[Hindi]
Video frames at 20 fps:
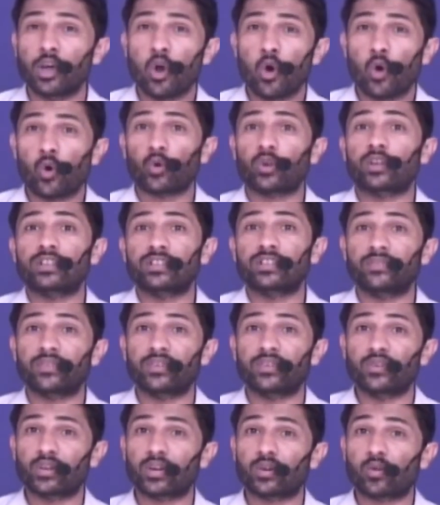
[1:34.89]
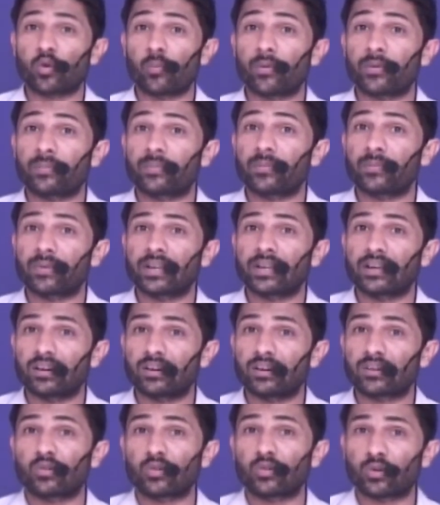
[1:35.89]
और इसी वीडियो के कमेंट में मैंने
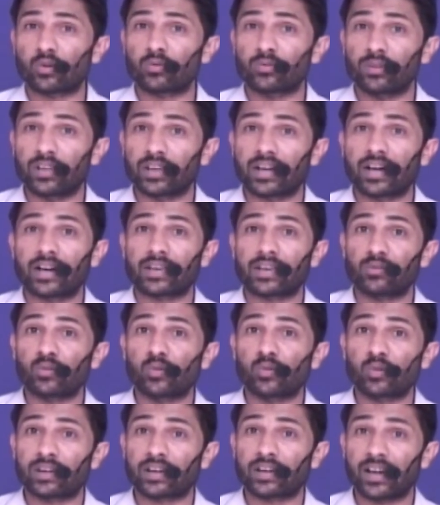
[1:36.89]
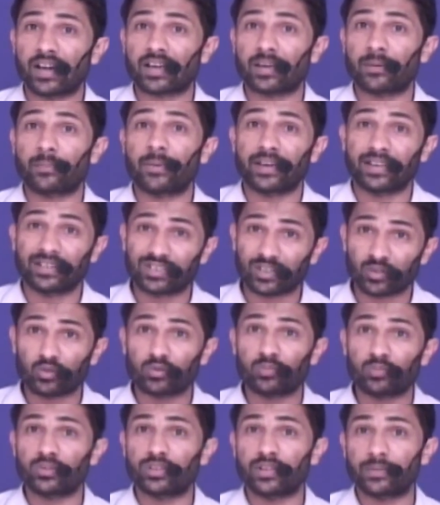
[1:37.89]
लड़कों को देखा कि उन्होंने कहा कि भाई ऐसा कुछ
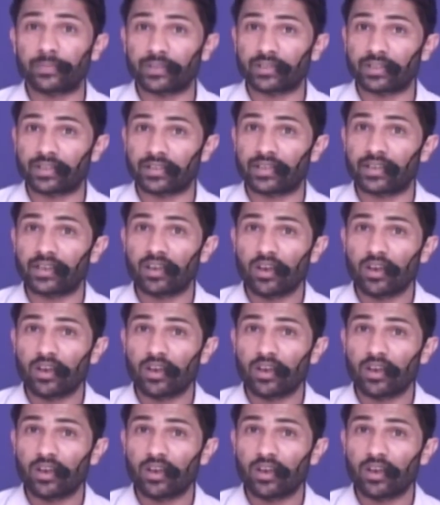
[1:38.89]
मुझे भी चाहिए